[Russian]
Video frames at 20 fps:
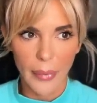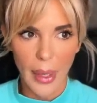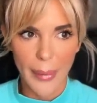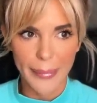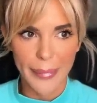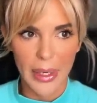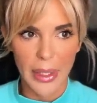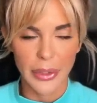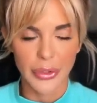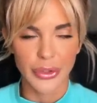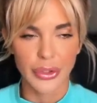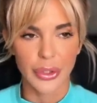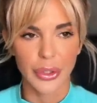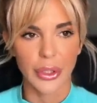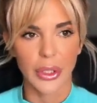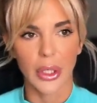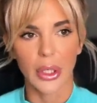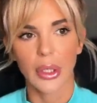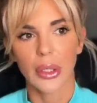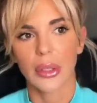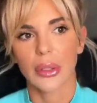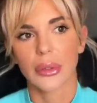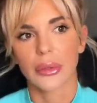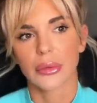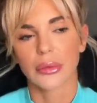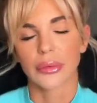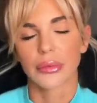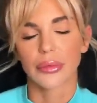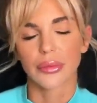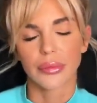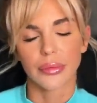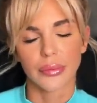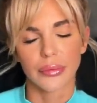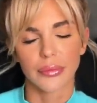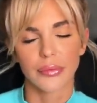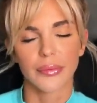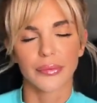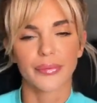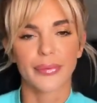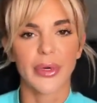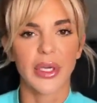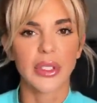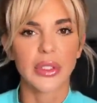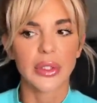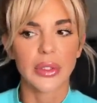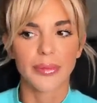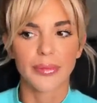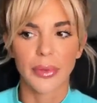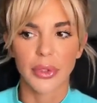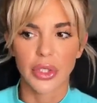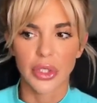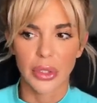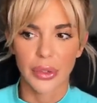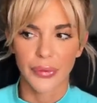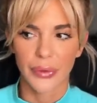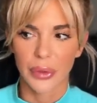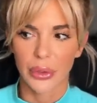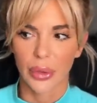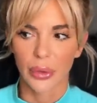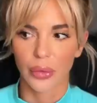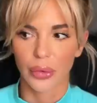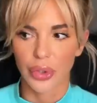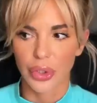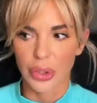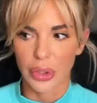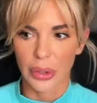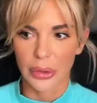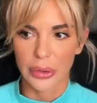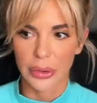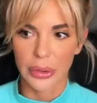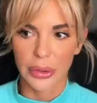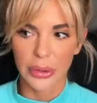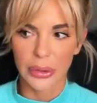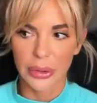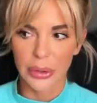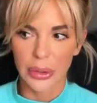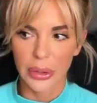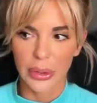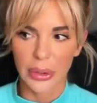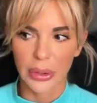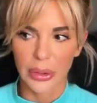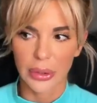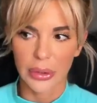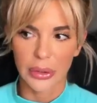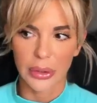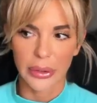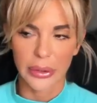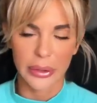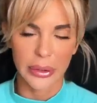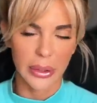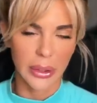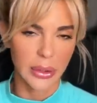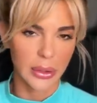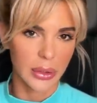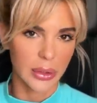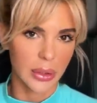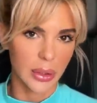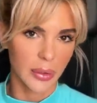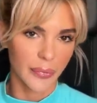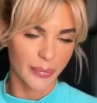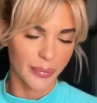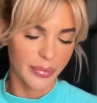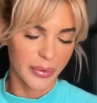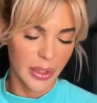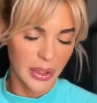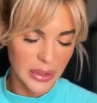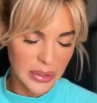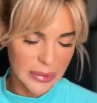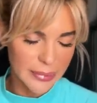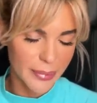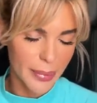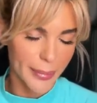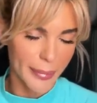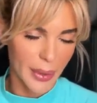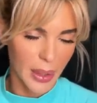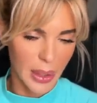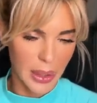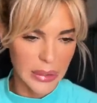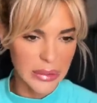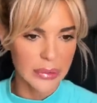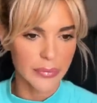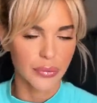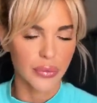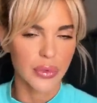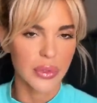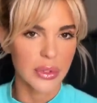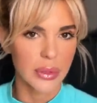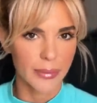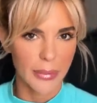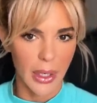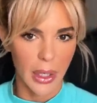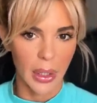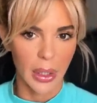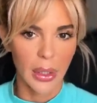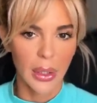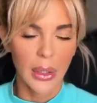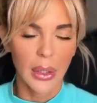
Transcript: опять же, я, в принципе, человек такой очень открытый, и на экране я, в принципе, показываю себя.